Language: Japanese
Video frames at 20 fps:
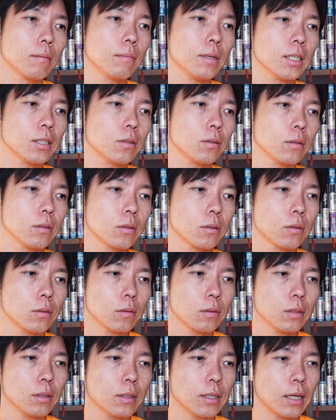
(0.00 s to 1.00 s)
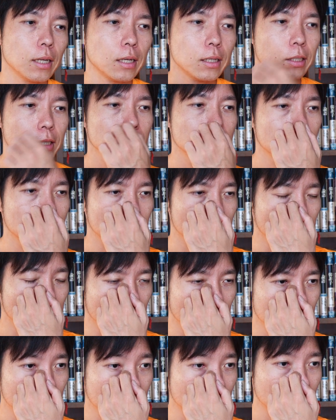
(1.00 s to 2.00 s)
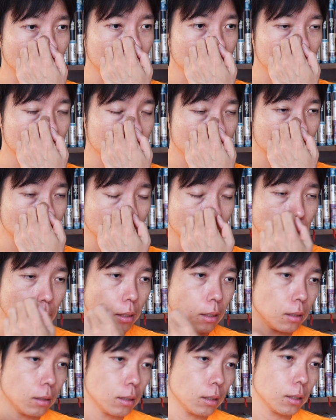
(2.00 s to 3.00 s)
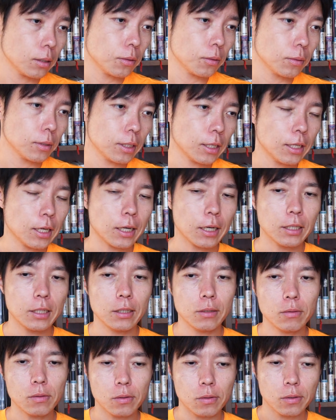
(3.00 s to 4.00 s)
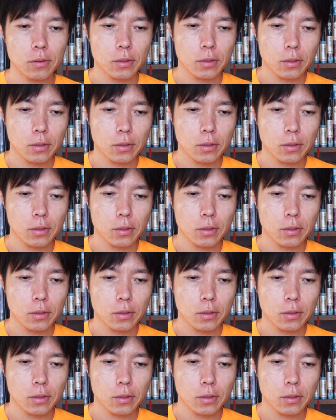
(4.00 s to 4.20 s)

まあ、そういう話もあったりしてでそんな中での